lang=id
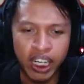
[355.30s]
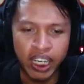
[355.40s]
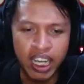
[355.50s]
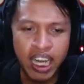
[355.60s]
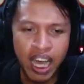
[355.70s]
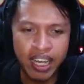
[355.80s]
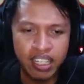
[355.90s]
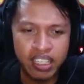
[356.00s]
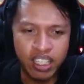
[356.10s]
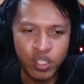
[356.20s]
okay,
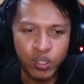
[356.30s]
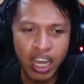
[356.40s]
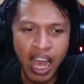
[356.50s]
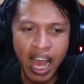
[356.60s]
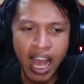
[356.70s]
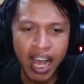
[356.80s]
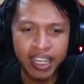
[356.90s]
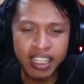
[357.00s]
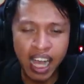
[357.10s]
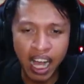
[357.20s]
dan di sini sudah
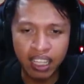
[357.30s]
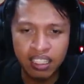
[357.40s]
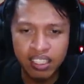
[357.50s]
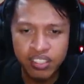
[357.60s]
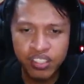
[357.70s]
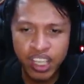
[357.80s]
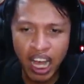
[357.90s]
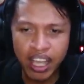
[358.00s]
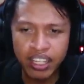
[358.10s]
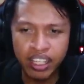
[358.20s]
ada
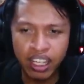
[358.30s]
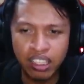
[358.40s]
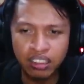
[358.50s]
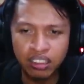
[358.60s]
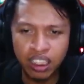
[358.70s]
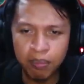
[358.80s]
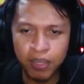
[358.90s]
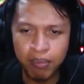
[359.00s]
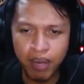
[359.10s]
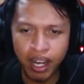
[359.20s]
Giant
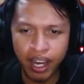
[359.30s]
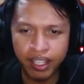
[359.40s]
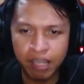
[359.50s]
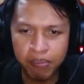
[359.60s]
TV Man.